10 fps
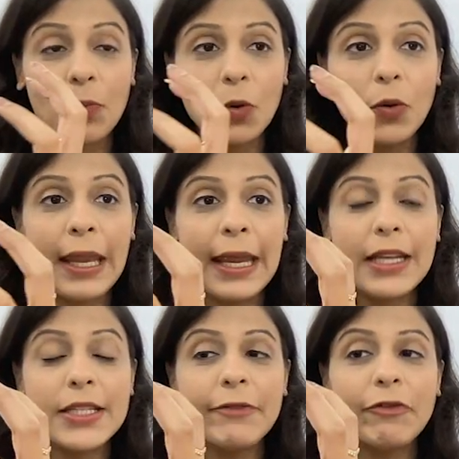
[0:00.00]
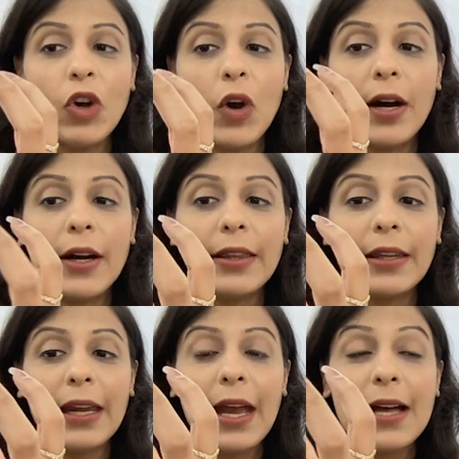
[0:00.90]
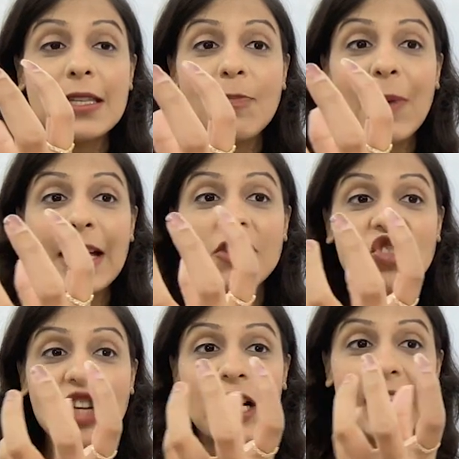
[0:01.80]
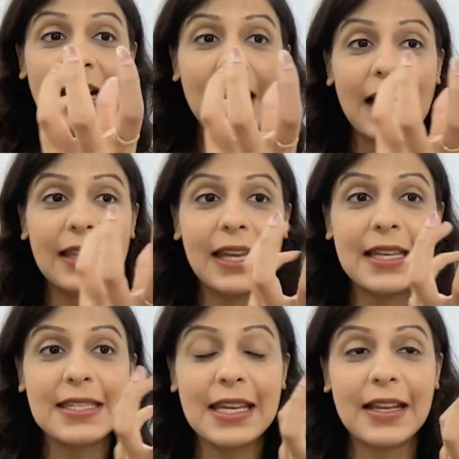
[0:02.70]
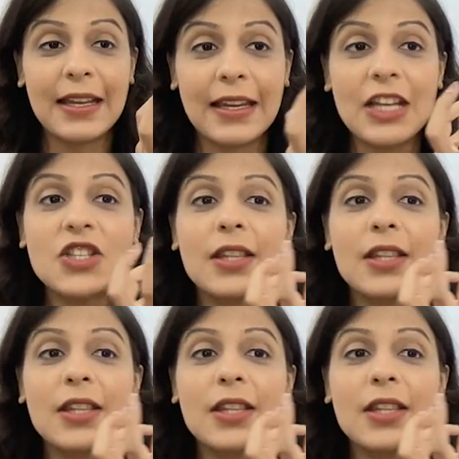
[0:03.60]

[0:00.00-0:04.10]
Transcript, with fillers: मून है जब वो अर्थ के आसपास चक्कर लगाता है ऐसे करके